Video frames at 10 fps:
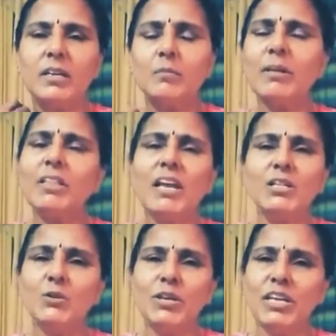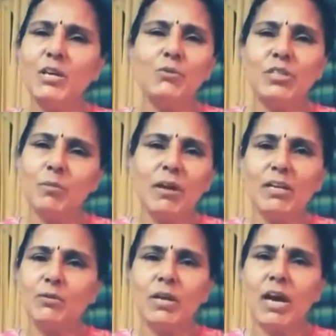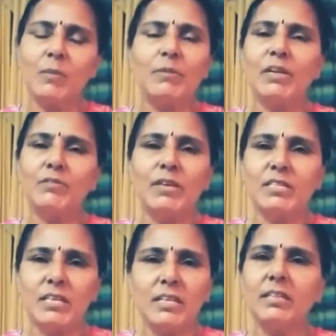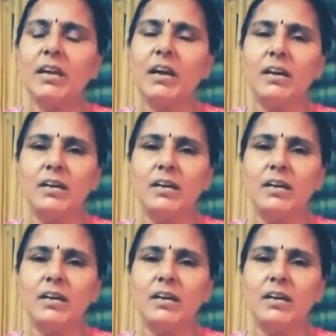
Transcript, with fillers: నిర్బంధాలతోటి ఏ ఉద్యమాల్ని కూడా ఆపినటువంటి చరిత్ర